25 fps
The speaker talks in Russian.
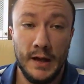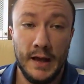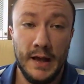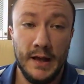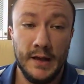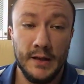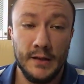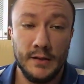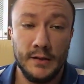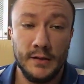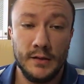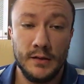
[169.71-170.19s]

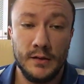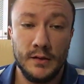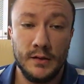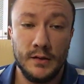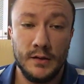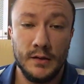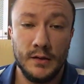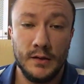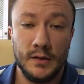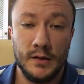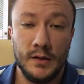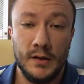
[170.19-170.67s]
Это
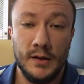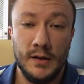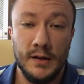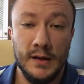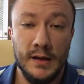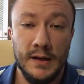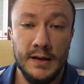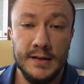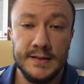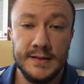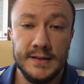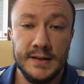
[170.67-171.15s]

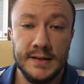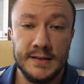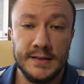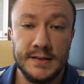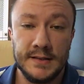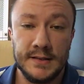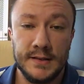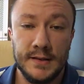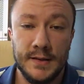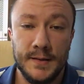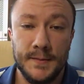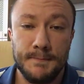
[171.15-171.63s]

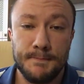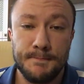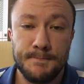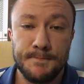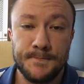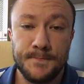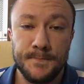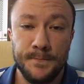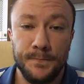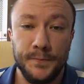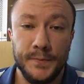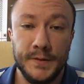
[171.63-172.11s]
легализация
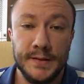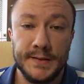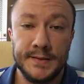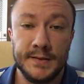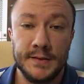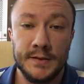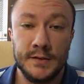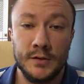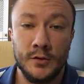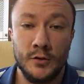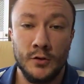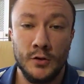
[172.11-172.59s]

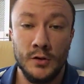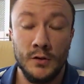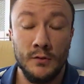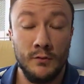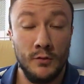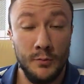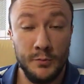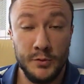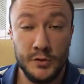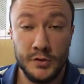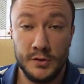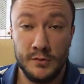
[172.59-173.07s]
тестостерона
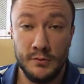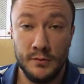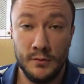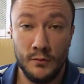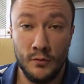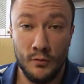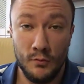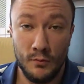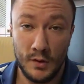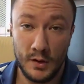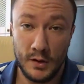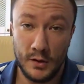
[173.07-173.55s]
в обществе,
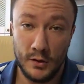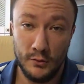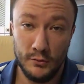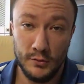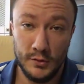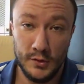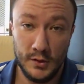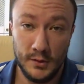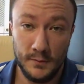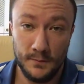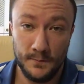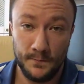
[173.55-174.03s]
в умах
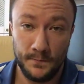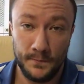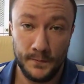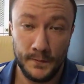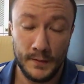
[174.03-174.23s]
людей.